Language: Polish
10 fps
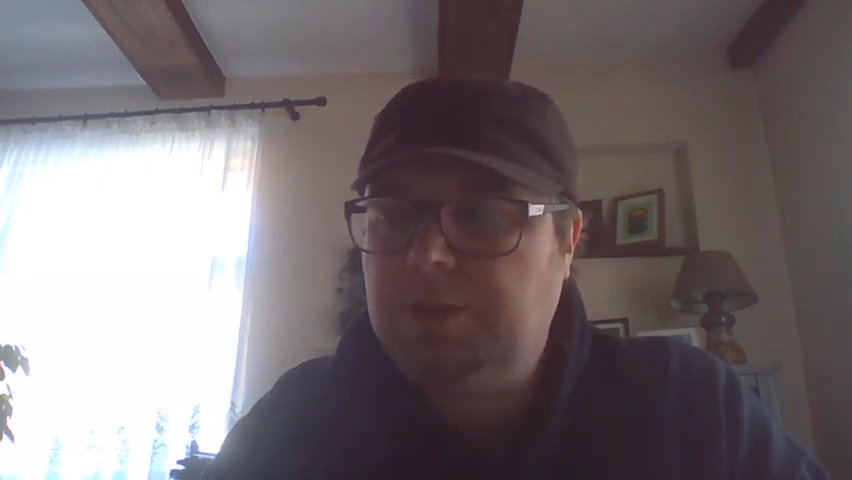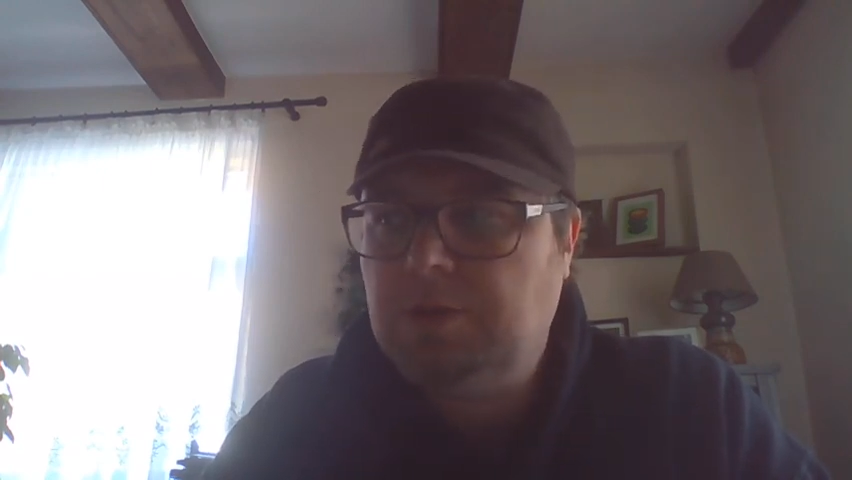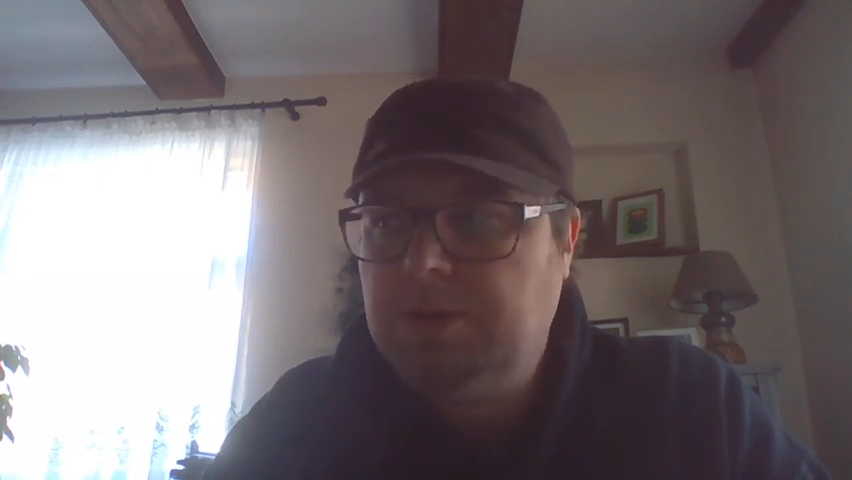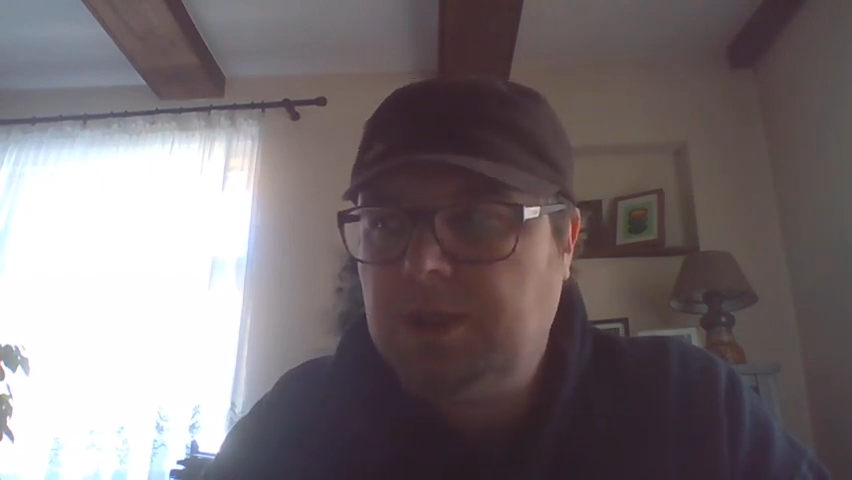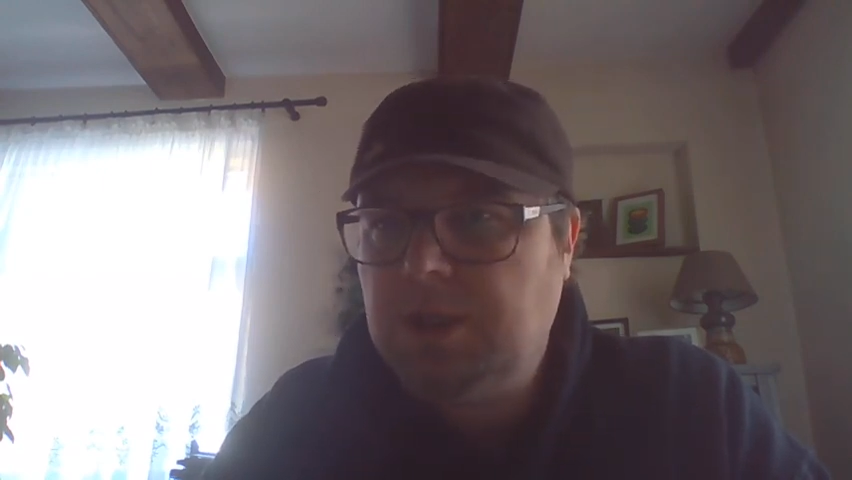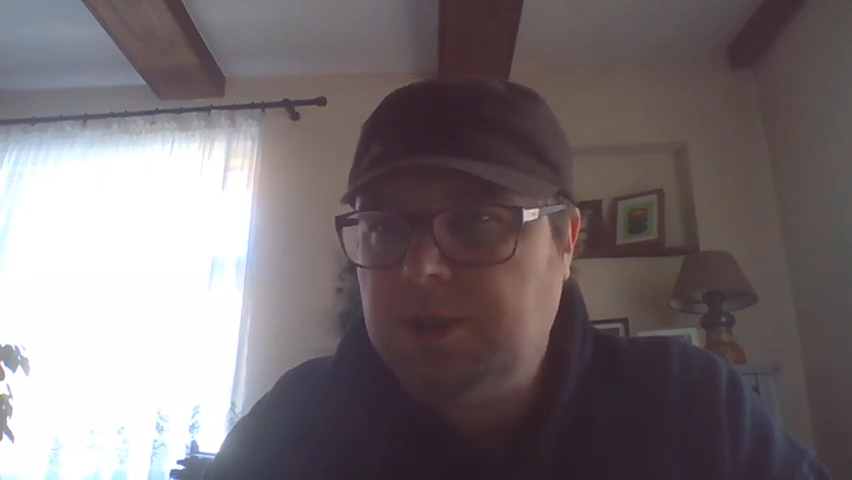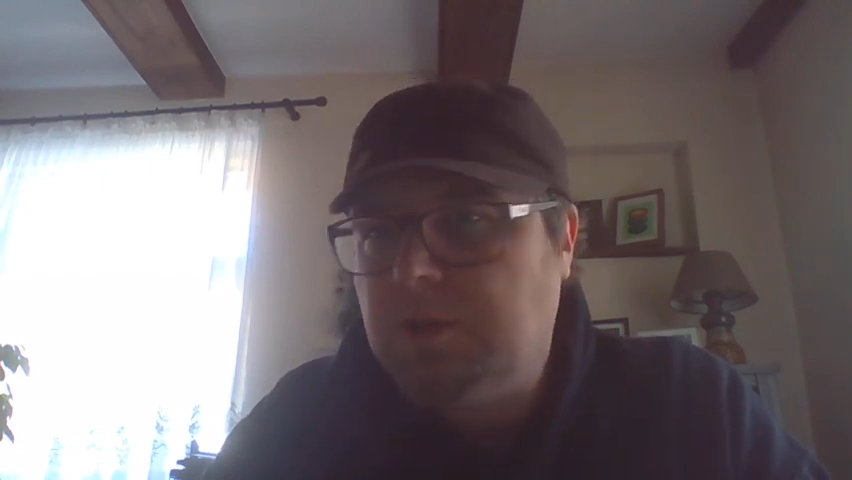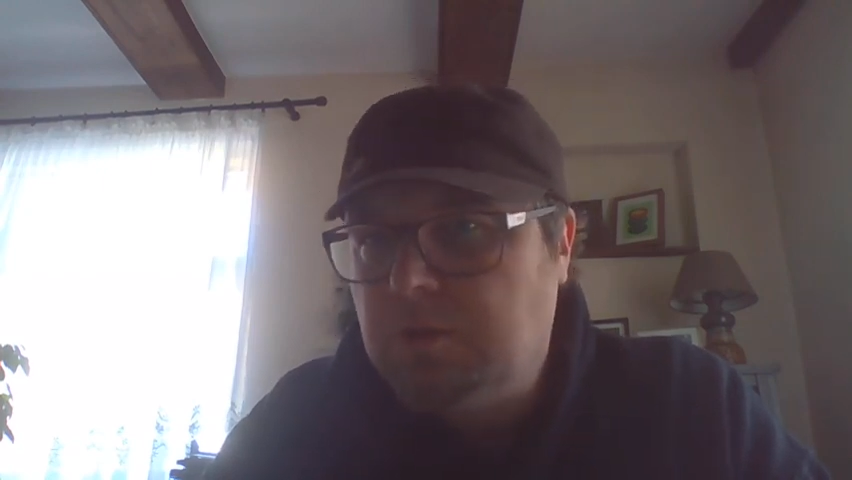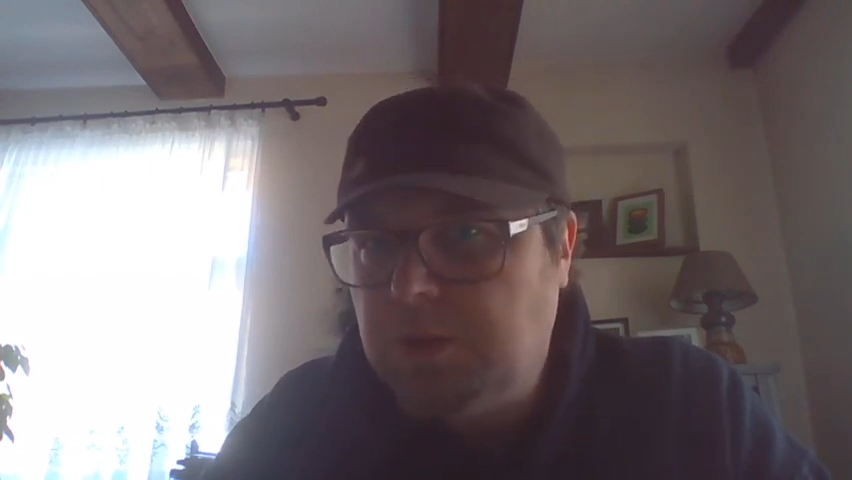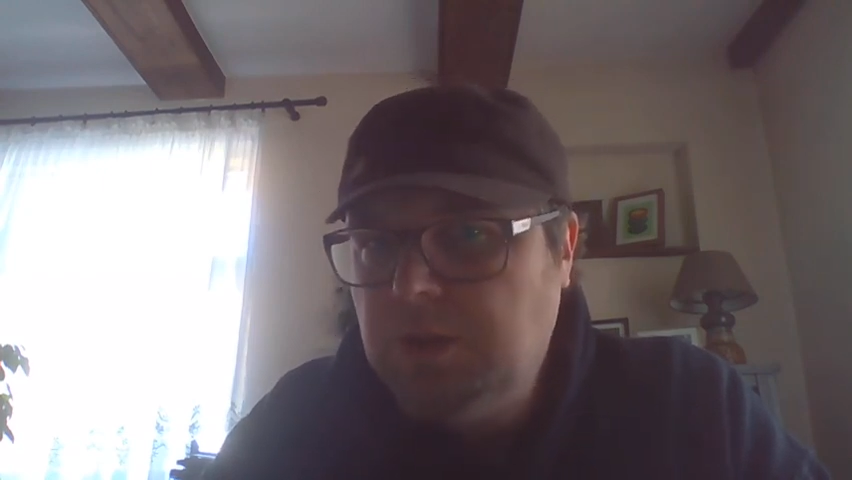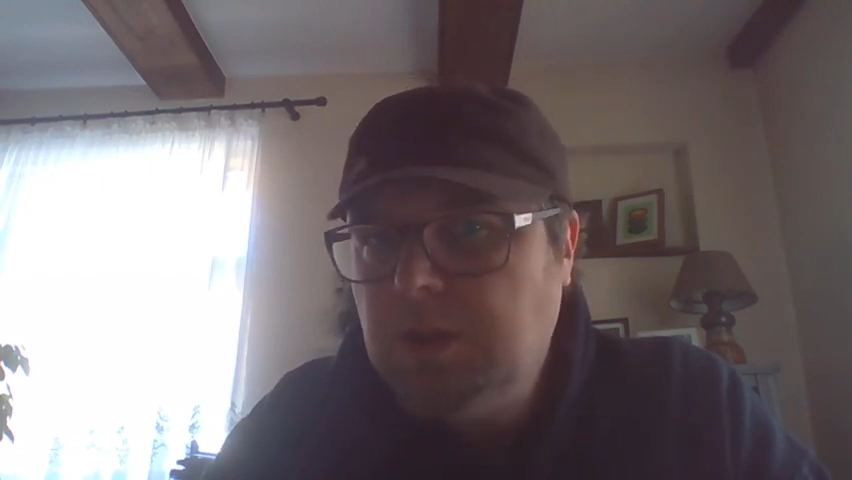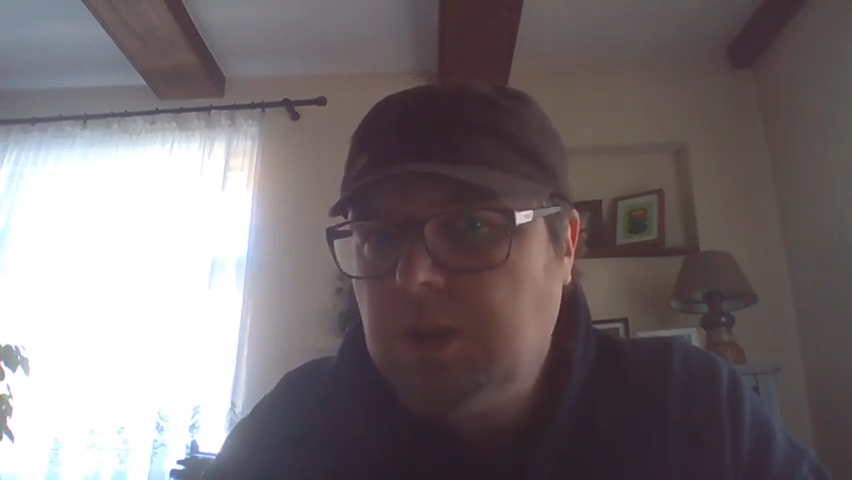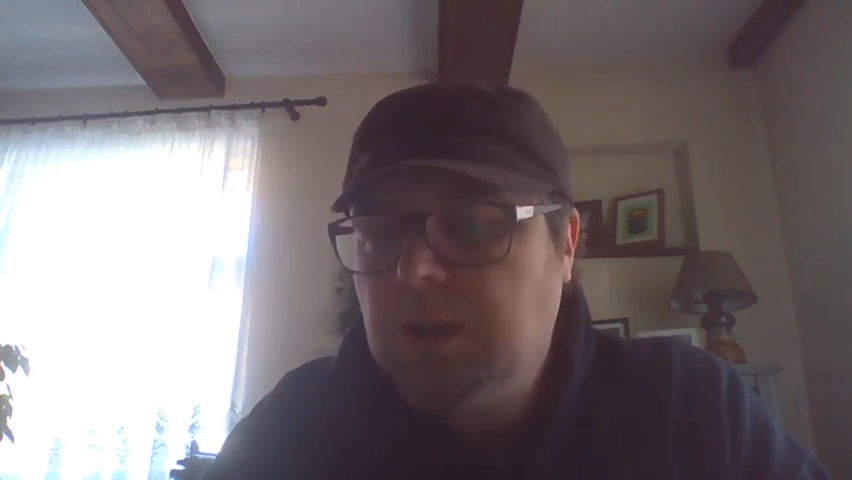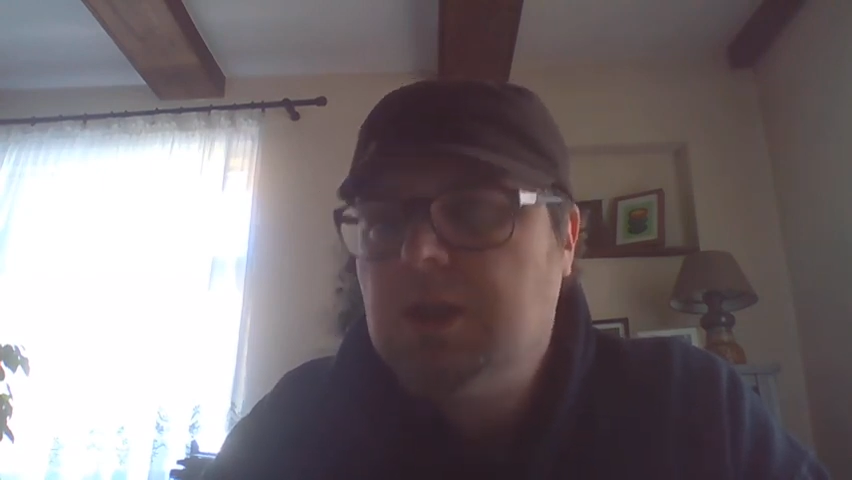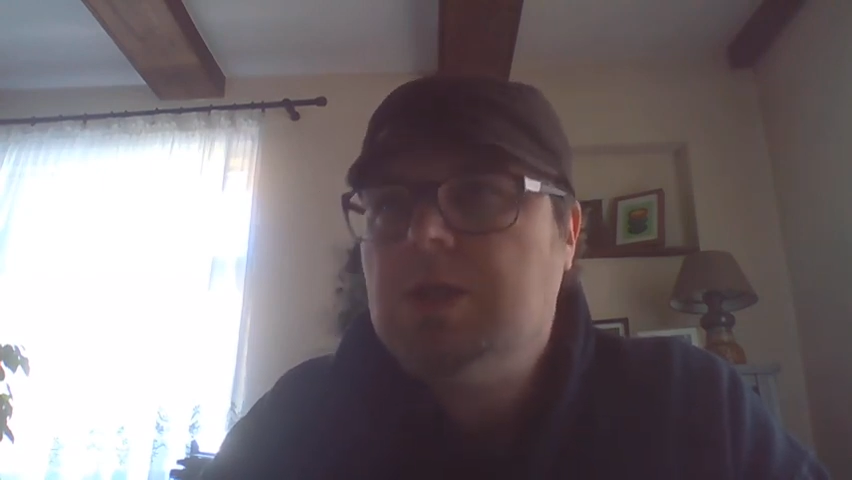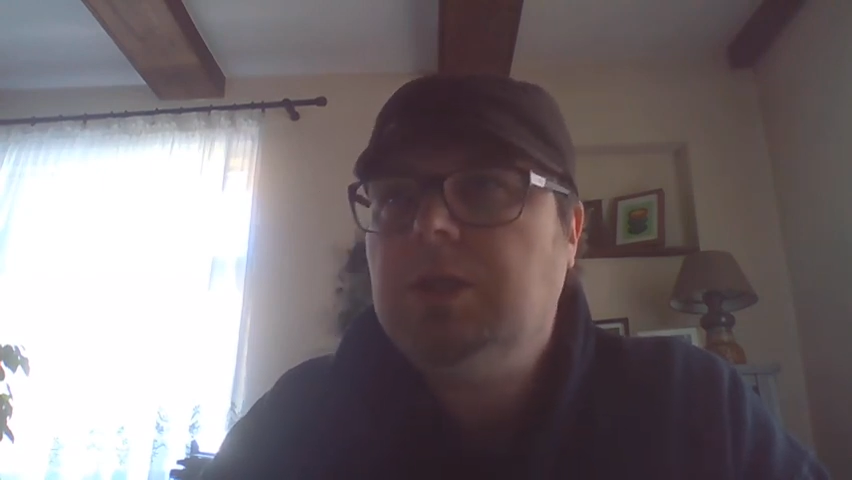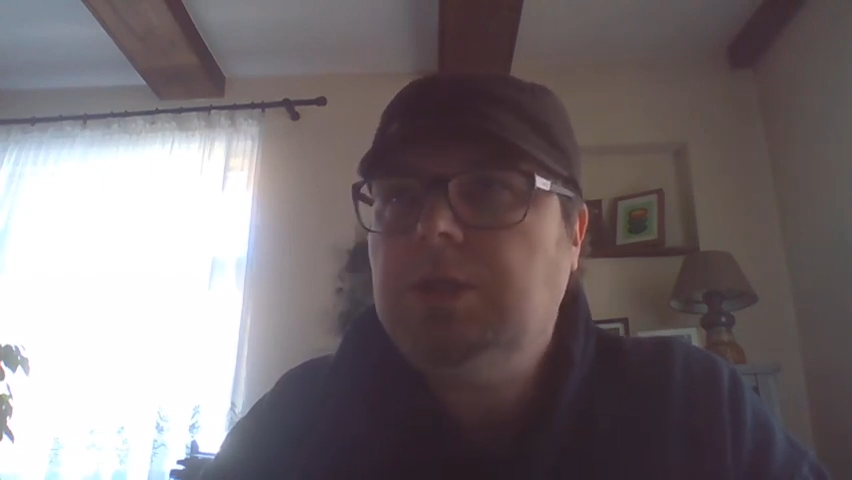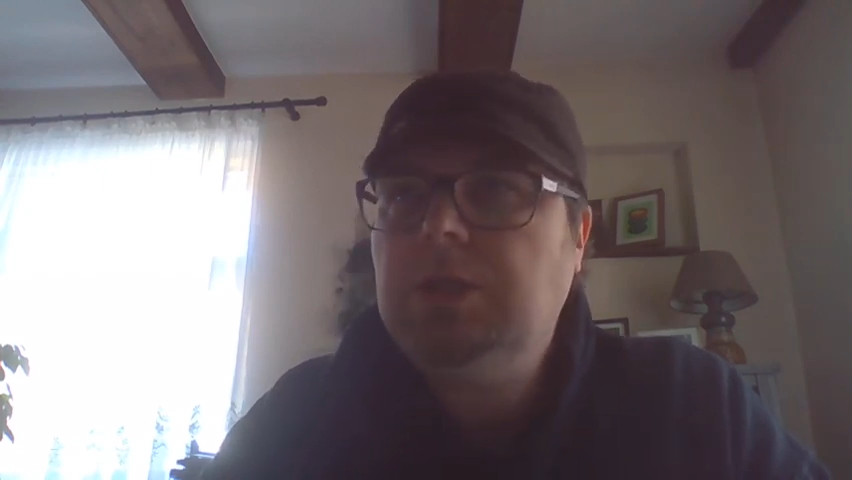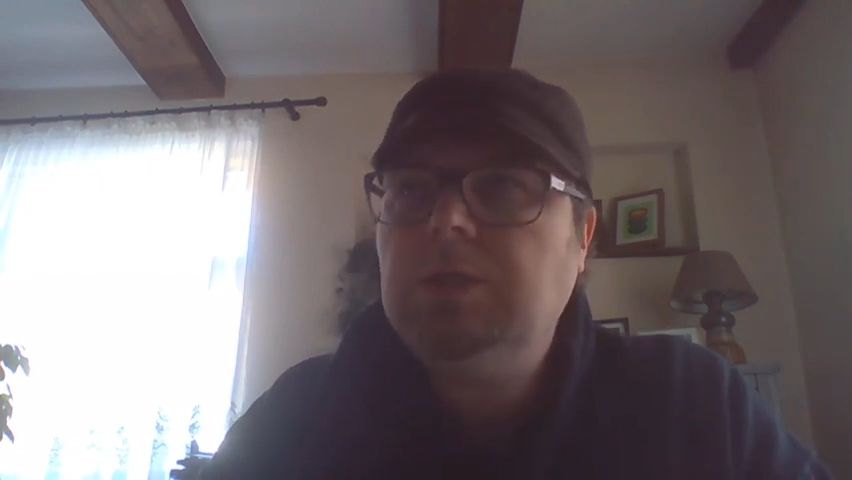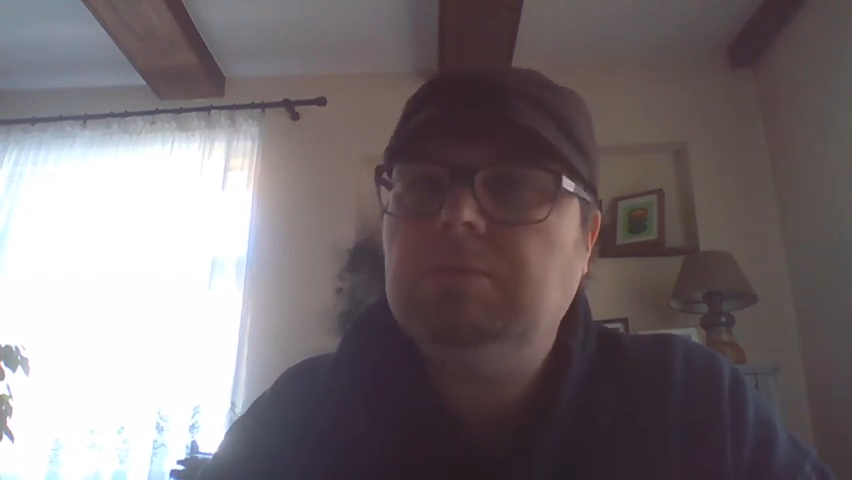i Romea i Julii,
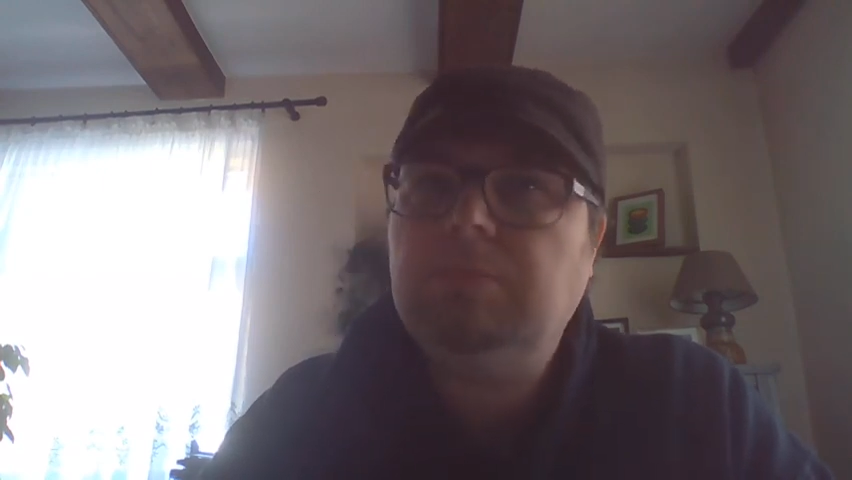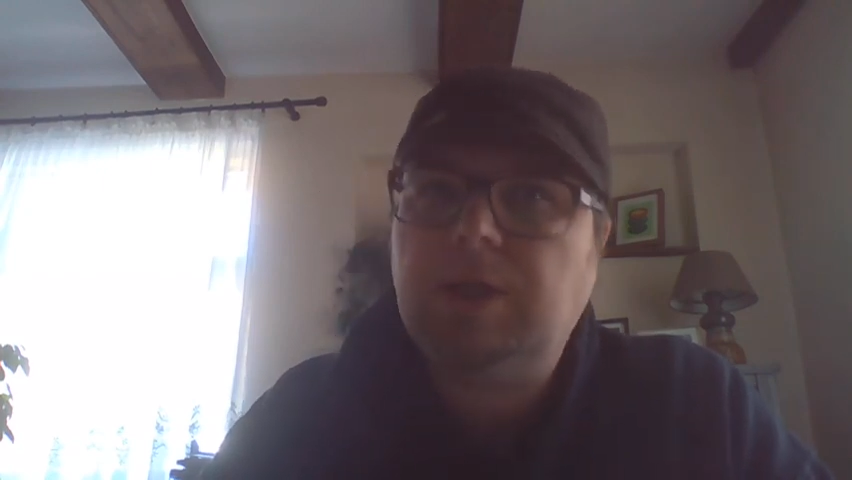i